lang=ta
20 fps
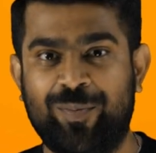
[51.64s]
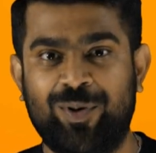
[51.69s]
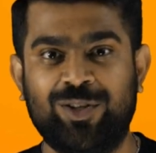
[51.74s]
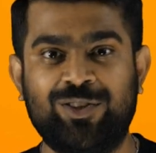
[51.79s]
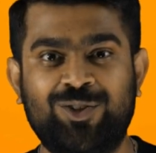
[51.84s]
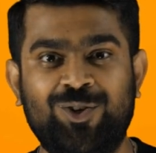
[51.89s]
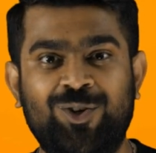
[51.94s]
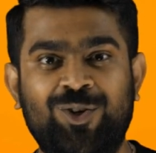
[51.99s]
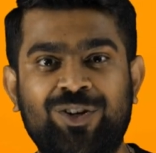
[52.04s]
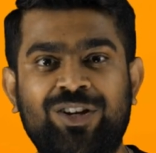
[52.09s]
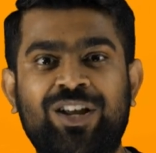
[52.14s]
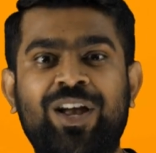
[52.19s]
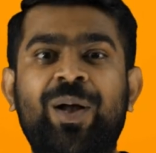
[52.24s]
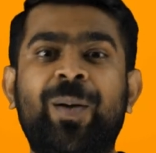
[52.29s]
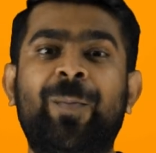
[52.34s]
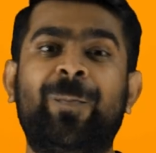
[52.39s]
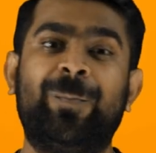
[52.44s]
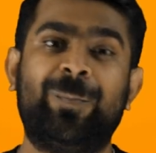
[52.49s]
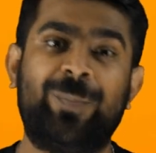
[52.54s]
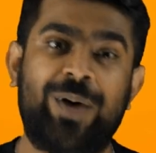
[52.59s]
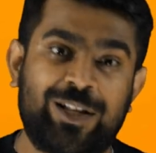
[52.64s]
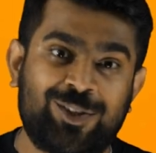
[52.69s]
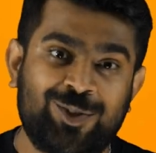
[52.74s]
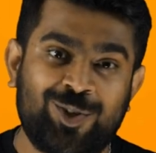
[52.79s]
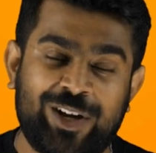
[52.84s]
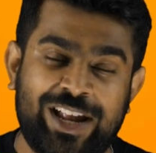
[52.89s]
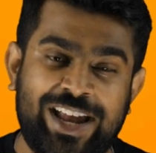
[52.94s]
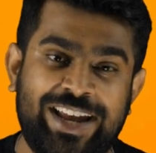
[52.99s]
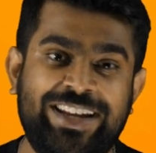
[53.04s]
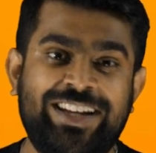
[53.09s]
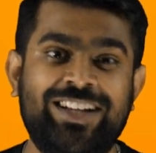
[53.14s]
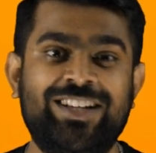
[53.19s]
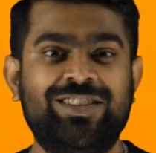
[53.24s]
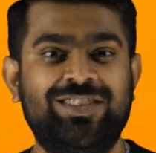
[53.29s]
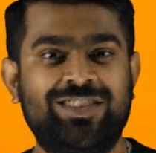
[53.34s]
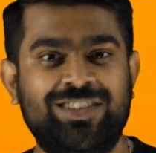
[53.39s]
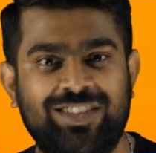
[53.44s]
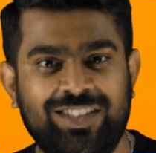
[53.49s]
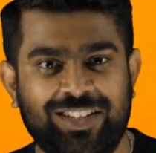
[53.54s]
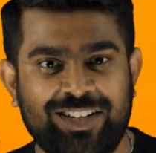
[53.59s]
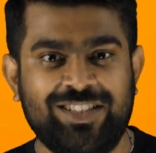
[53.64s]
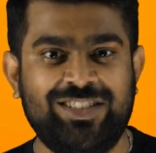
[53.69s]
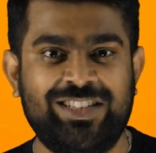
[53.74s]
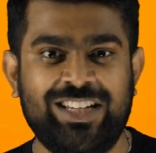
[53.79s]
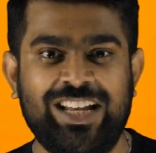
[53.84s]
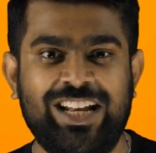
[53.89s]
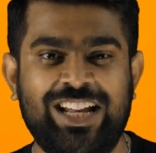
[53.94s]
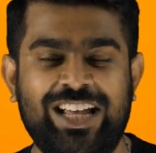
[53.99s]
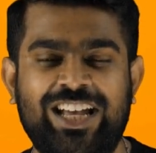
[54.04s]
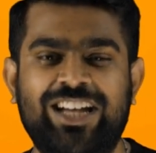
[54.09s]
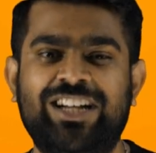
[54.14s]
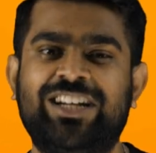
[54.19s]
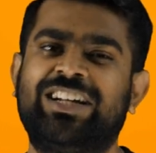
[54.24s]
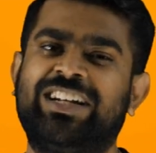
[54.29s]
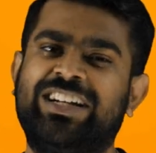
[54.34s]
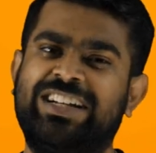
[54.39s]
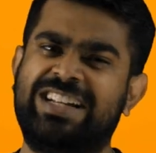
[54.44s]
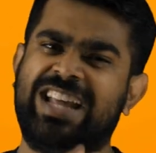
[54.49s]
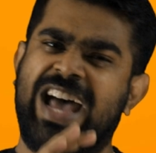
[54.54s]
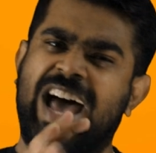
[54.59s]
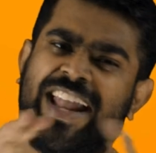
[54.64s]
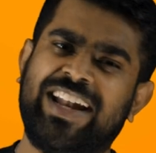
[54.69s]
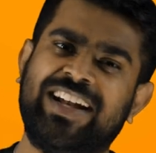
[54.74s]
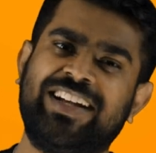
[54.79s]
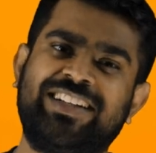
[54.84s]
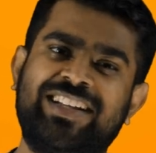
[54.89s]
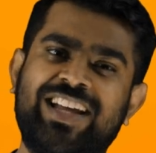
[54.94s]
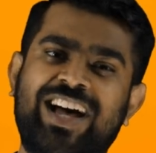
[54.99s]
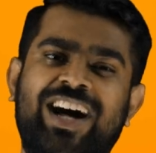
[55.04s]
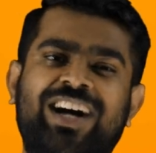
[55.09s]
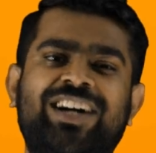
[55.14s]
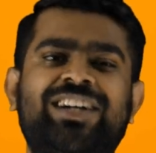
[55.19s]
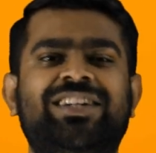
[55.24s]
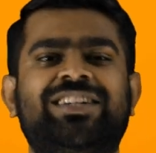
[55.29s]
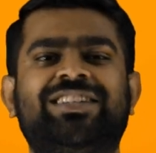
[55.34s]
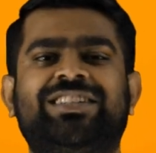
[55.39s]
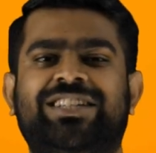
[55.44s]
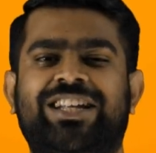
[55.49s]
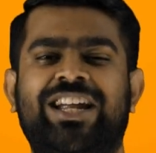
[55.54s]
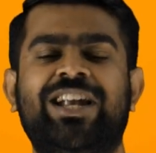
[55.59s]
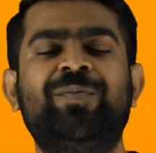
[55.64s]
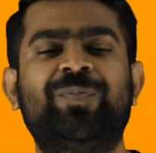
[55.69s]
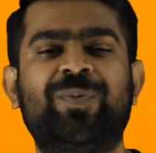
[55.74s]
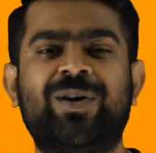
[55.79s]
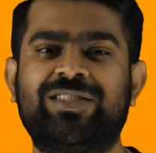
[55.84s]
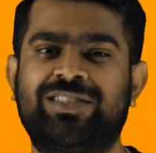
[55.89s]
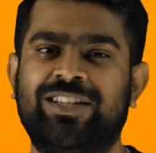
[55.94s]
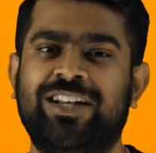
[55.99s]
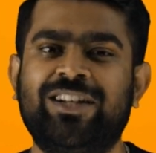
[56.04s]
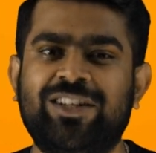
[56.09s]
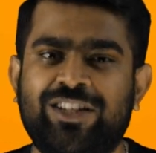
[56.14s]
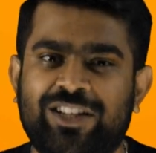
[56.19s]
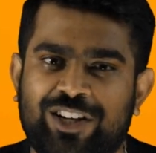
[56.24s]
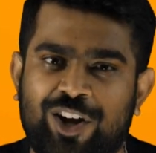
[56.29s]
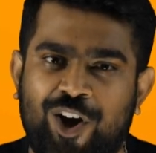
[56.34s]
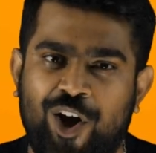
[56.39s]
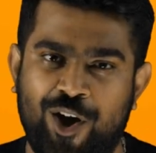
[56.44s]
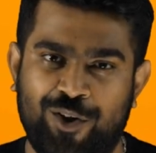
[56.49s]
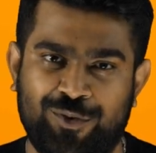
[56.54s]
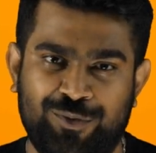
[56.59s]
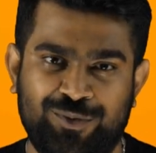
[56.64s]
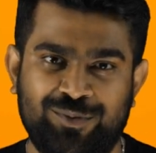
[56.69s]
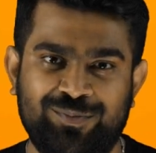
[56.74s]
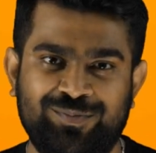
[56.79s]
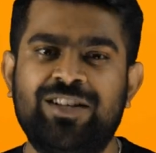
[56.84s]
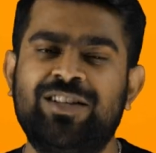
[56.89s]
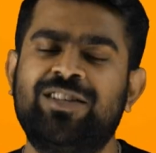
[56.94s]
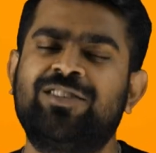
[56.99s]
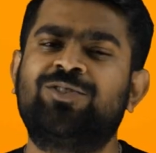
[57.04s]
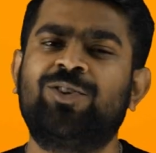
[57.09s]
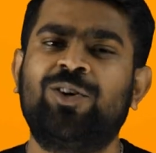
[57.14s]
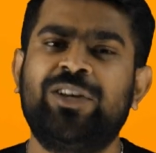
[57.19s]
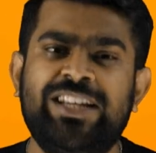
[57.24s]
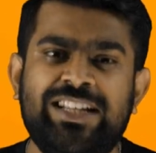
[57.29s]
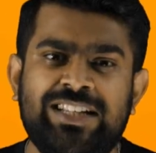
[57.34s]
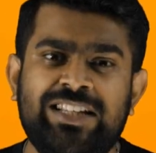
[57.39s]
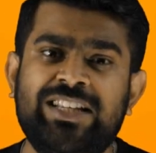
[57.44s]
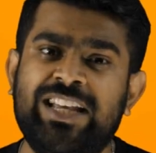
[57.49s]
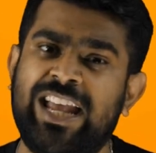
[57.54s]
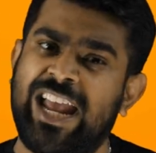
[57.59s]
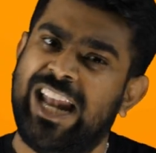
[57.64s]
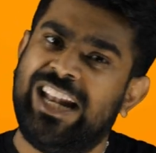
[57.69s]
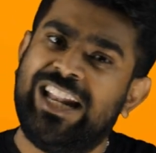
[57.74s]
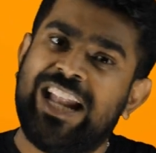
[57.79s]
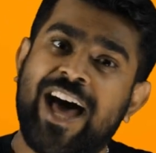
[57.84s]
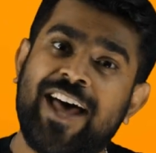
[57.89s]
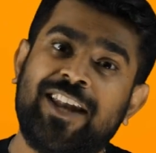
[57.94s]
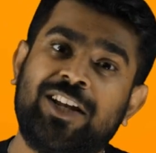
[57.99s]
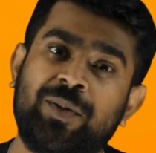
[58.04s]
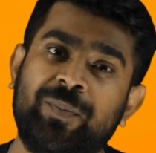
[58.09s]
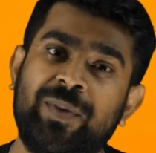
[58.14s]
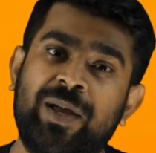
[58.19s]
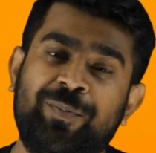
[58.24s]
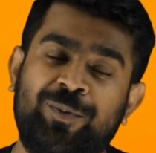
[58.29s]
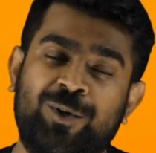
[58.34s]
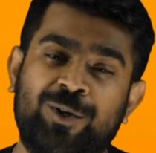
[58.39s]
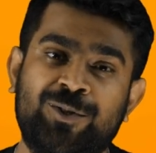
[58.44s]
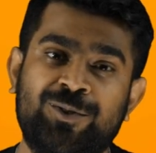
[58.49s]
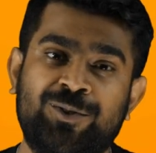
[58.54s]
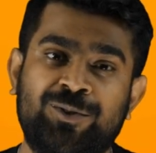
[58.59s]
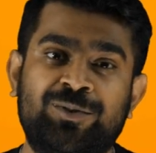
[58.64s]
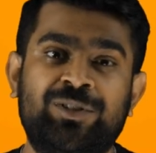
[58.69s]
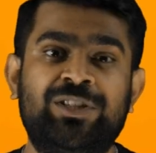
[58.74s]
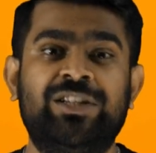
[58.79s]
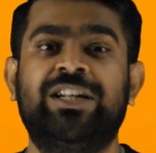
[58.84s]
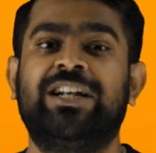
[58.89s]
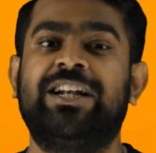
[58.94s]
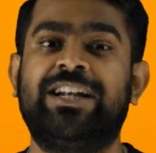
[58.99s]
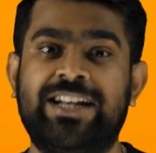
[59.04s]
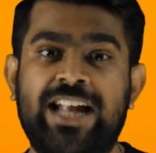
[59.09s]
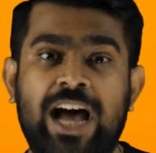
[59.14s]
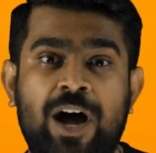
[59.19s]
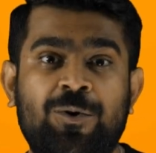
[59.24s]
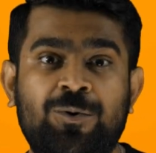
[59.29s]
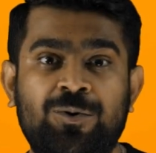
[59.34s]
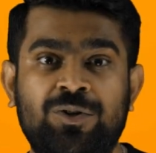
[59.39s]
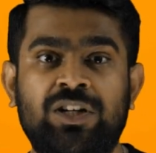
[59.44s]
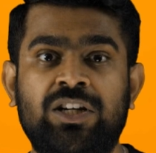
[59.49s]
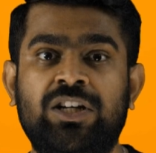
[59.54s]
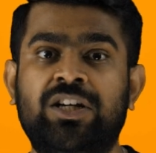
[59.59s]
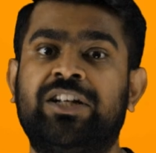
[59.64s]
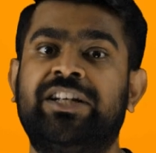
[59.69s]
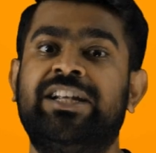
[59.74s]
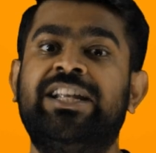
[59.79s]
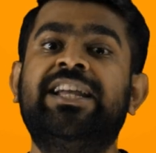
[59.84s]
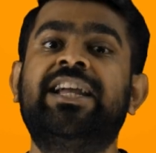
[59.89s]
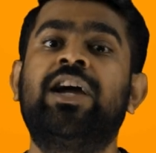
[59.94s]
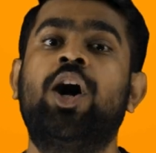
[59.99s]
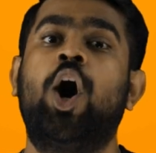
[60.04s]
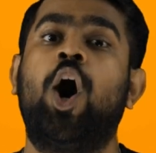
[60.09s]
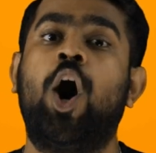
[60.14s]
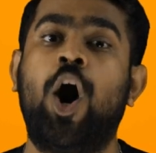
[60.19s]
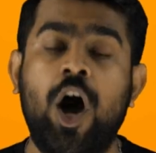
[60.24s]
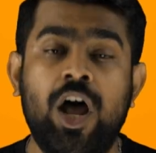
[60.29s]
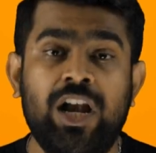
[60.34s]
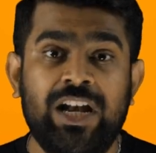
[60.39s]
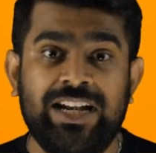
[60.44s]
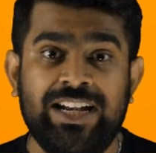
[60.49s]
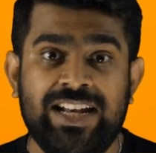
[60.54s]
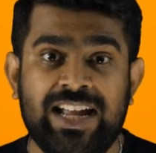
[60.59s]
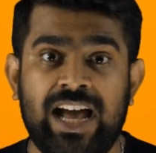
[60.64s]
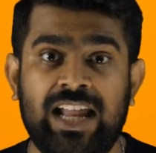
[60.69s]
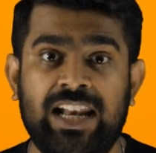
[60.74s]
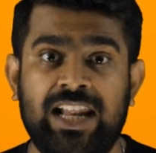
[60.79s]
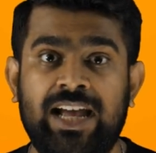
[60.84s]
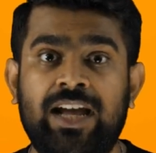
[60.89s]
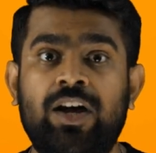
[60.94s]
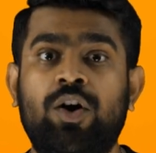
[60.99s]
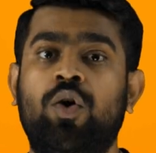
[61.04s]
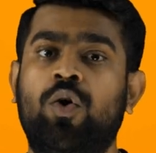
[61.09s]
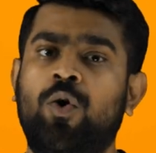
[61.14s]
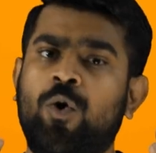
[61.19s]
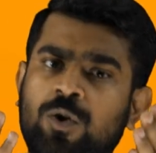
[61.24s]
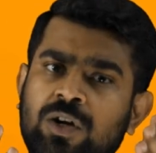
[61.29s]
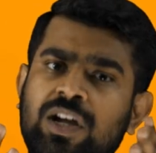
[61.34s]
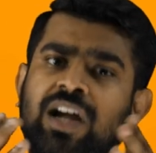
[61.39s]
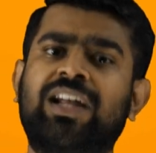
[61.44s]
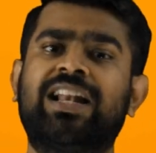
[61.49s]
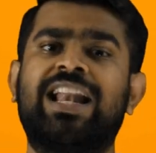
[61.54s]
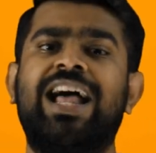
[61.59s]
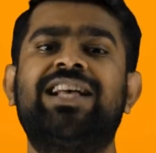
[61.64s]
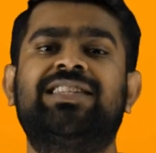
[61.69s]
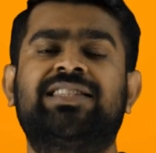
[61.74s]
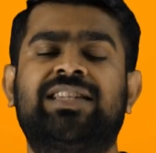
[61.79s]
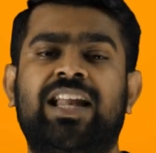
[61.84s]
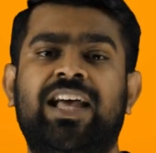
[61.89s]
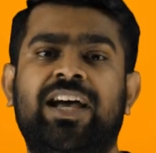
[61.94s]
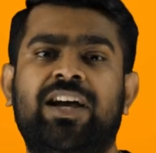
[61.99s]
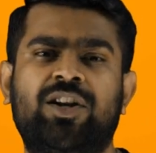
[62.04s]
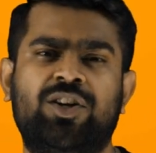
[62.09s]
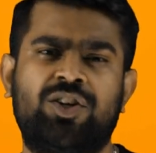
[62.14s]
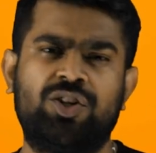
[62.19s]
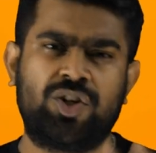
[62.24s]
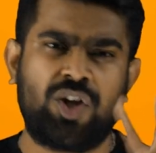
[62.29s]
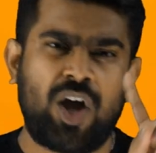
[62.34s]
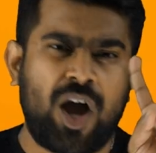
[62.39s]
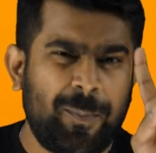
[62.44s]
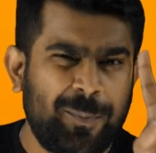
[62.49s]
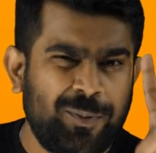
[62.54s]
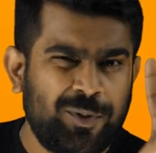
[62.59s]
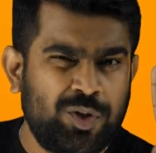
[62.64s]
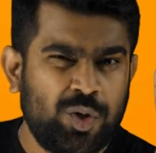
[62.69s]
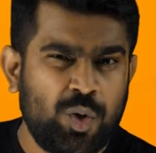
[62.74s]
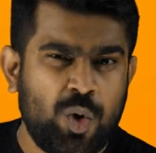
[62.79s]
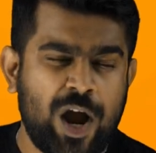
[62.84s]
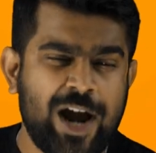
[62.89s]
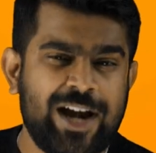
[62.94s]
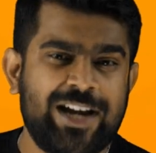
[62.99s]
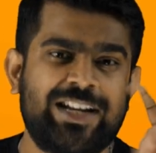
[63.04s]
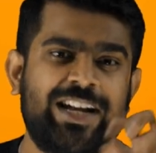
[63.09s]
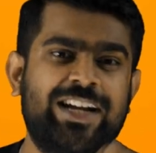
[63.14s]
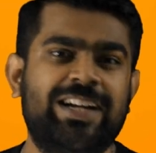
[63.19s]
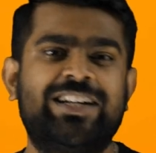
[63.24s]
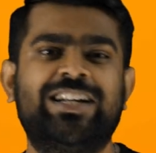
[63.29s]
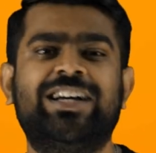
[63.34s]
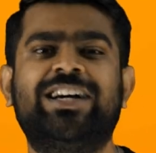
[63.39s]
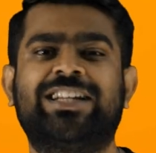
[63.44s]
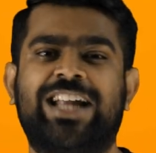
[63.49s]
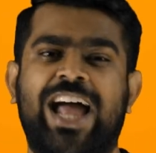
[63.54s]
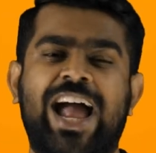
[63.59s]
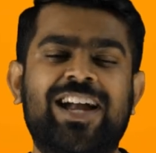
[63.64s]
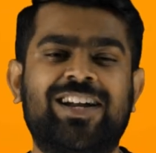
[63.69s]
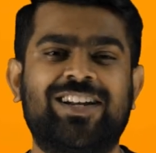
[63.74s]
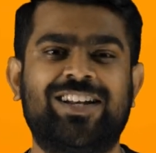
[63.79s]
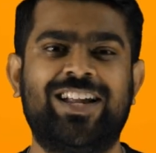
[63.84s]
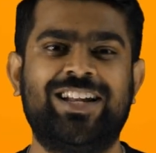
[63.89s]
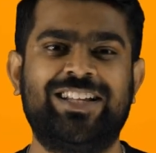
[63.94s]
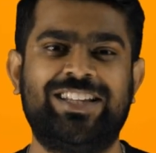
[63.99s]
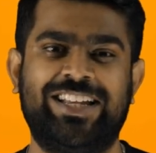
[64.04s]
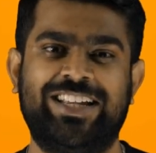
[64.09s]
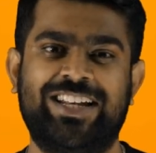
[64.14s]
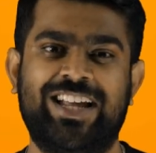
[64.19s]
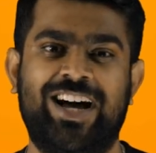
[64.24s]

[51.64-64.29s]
கோயம்புத்தூர் மதுரை திருச்சியில டைரக்டா டென் பர்சன்ட் ஆஃப் ஸோ இது எல்லாருக்குமே பொருந்தும் நவ் நீங்க ஆல் இந்தியால உங்க கிளாஸ்ல டாப் டூ ஹண்ட்ரட் ரேங்க்ல